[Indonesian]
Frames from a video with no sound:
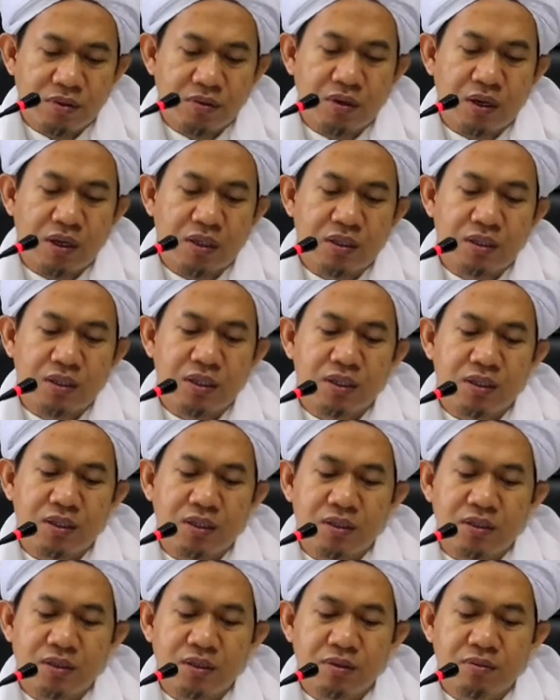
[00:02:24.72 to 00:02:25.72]
Itu hati
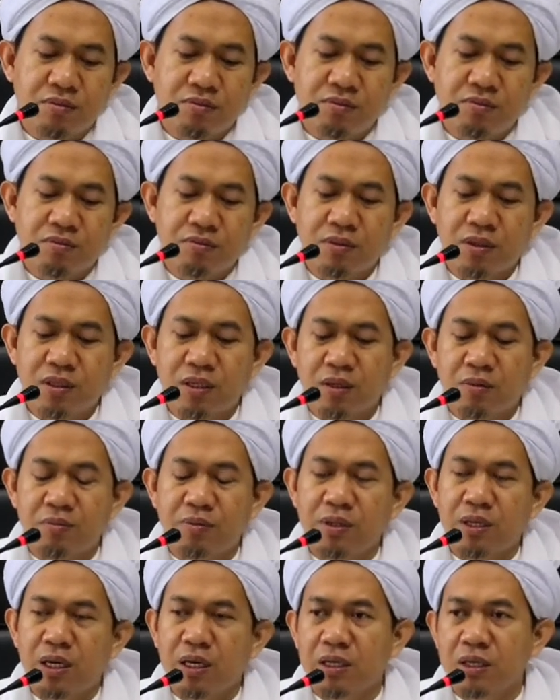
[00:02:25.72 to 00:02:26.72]
banyak
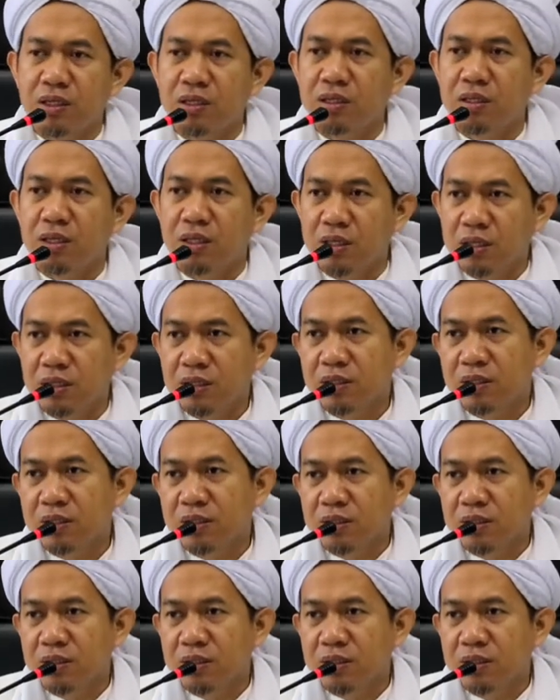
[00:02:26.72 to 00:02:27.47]
penyakitnya.